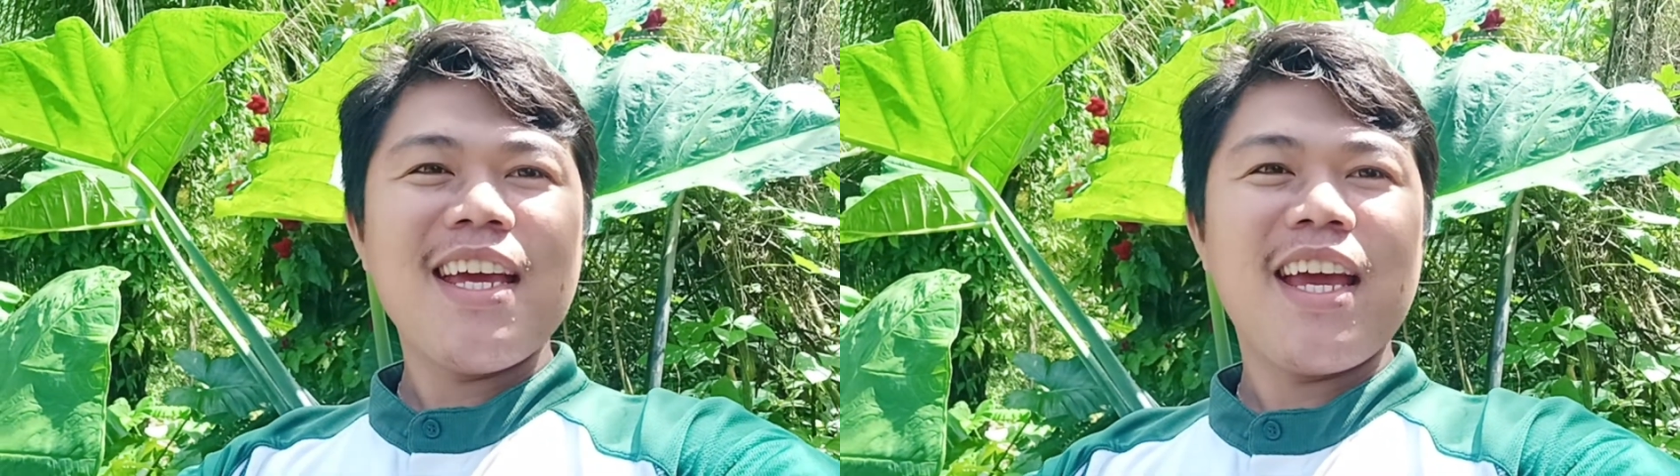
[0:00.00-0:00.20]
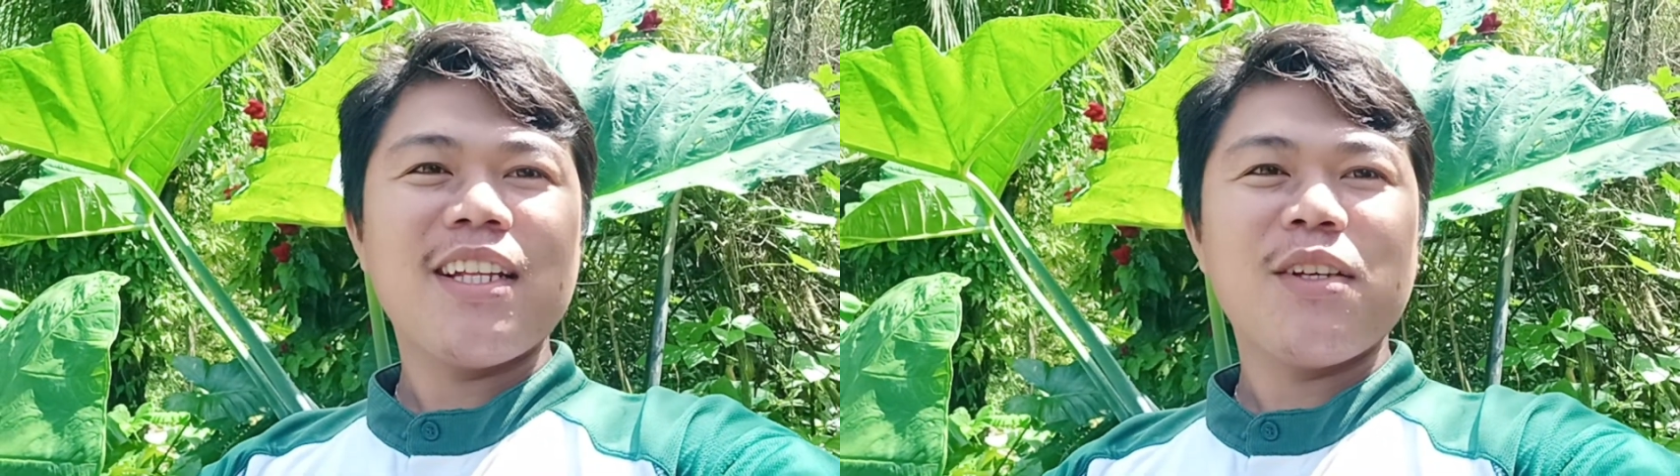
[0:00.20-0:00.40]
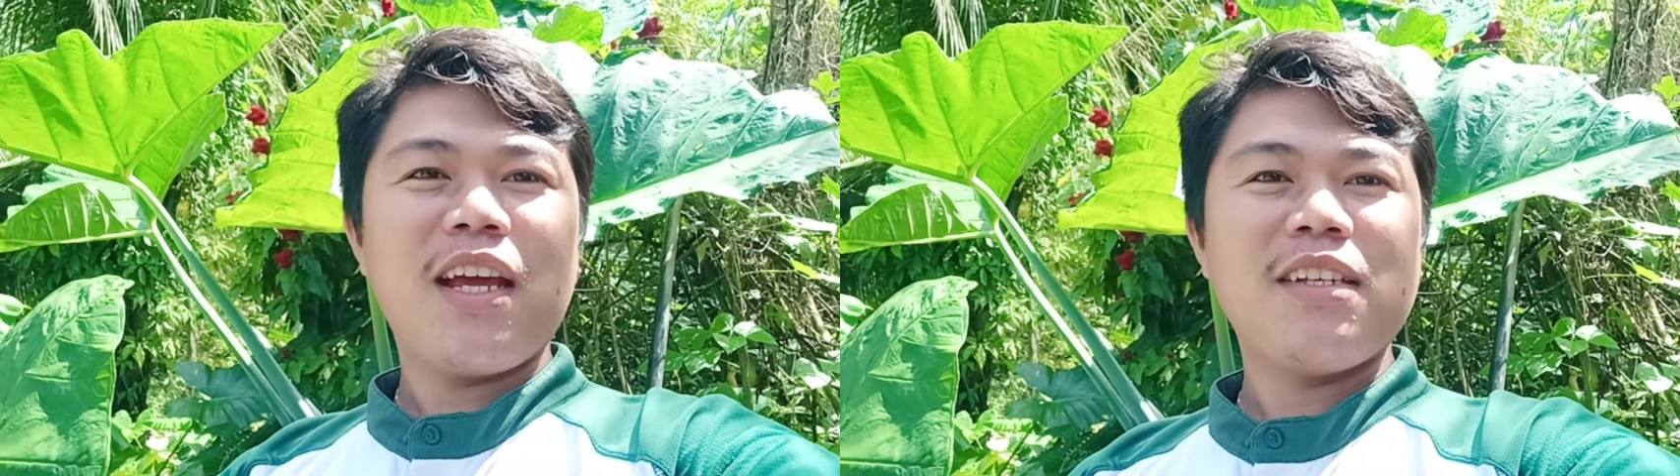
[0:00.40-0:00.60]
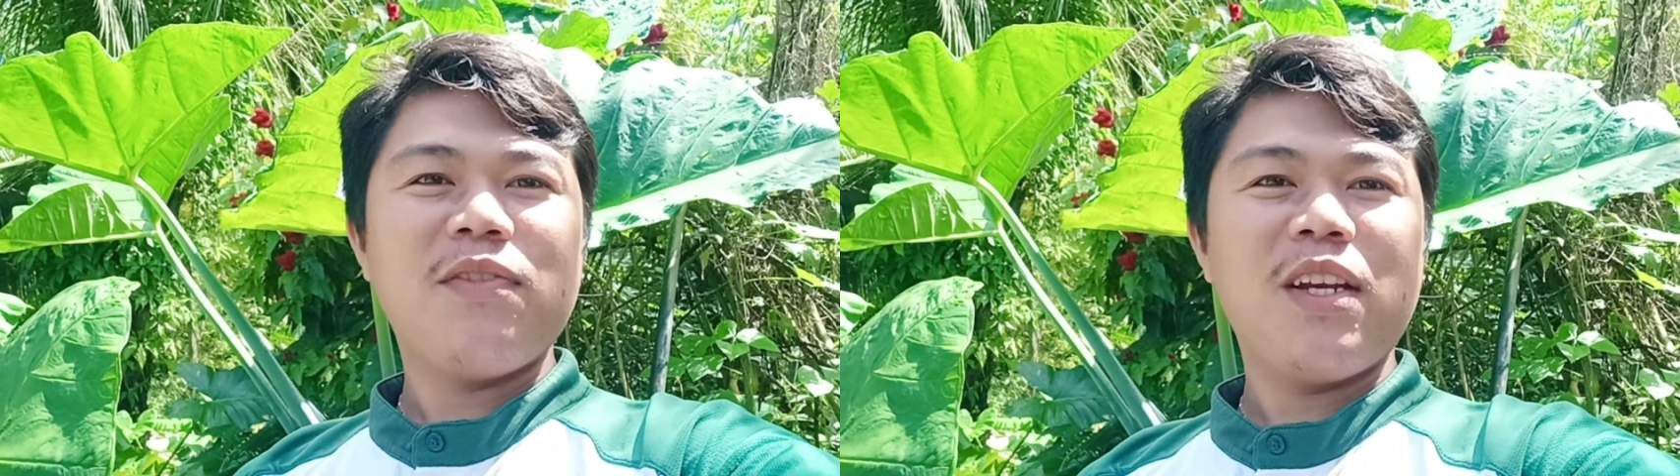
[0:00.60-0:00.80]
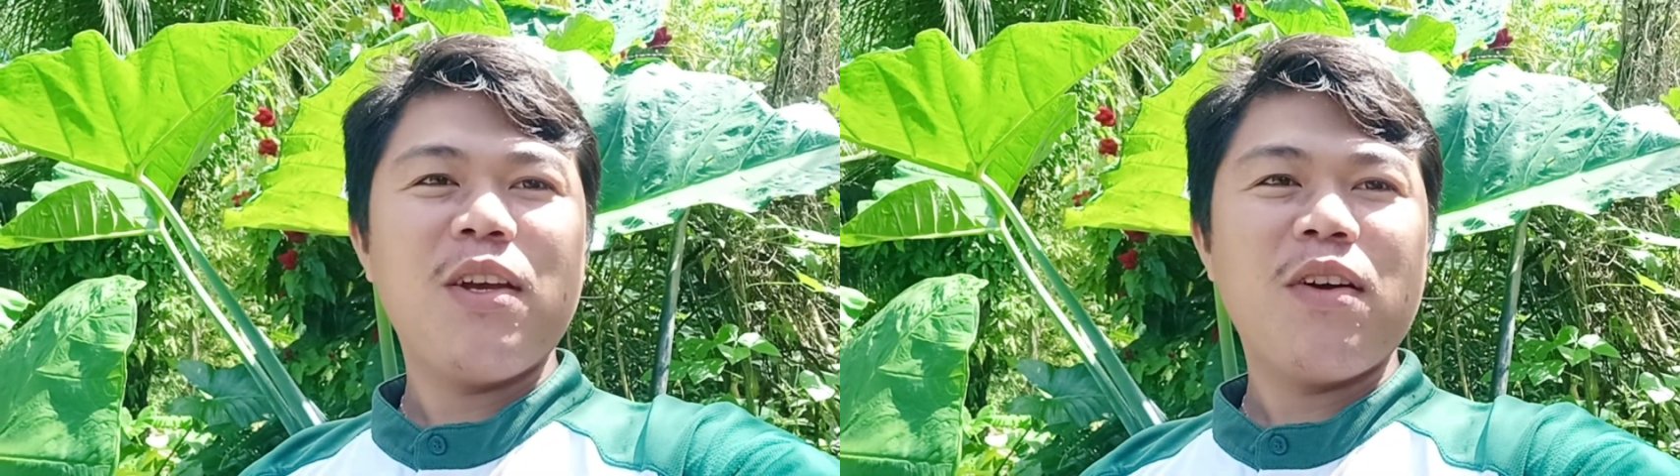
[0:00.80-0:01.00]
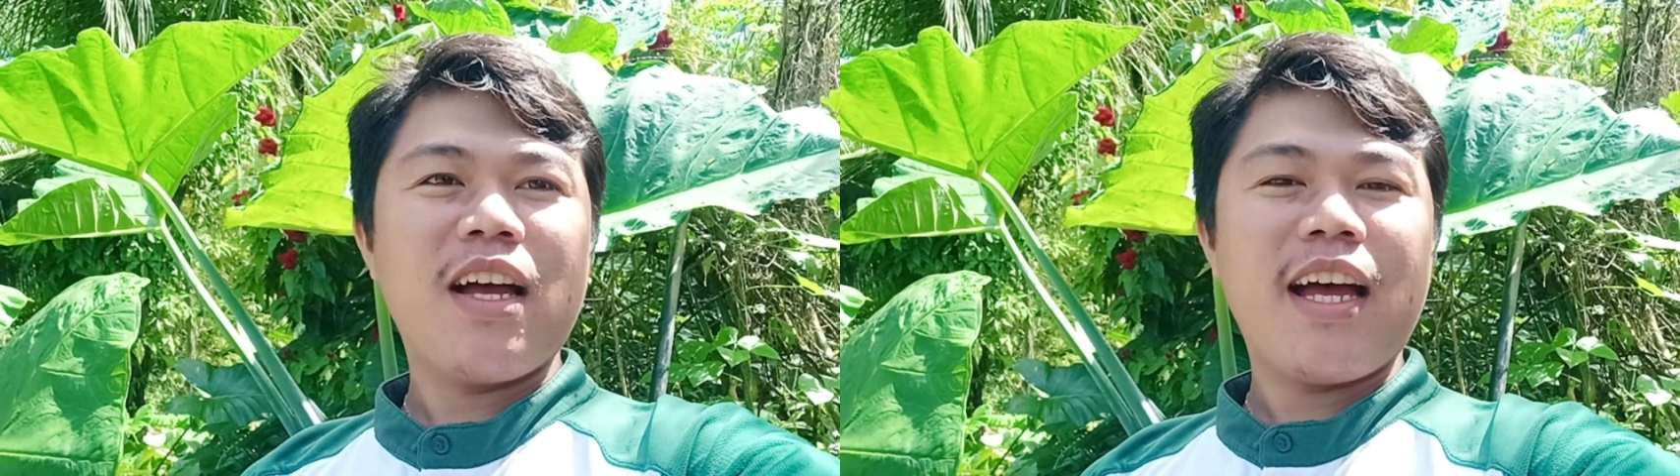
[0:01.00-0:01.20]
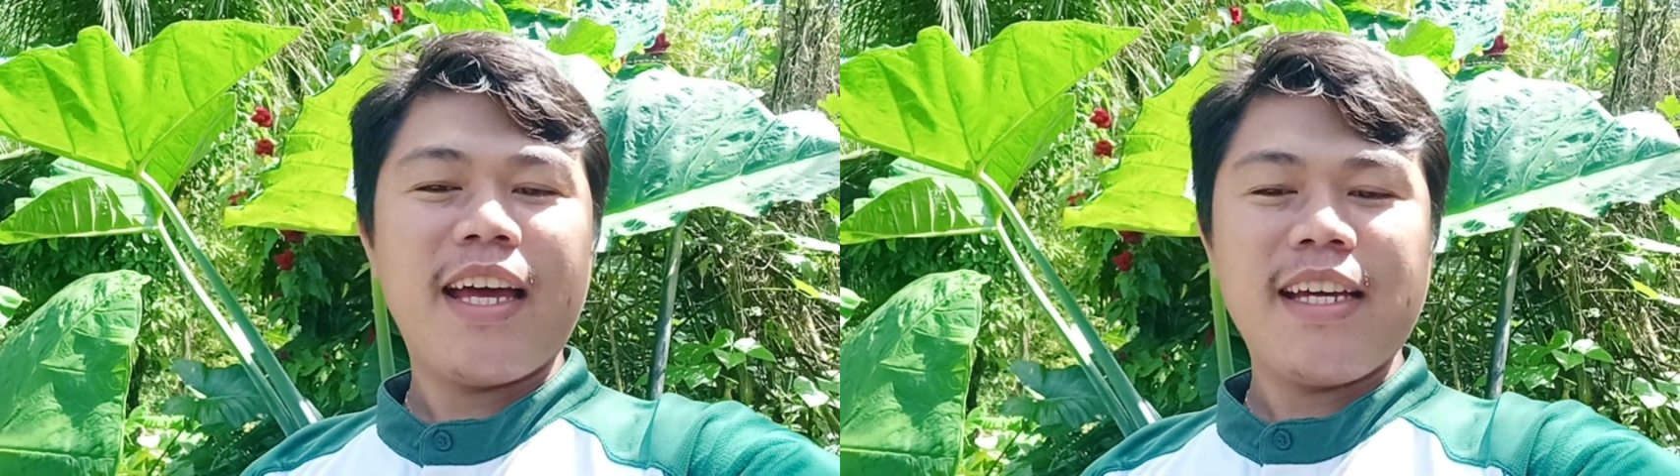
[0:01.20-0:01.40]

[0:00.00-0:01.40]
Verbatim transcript: And today's video guys,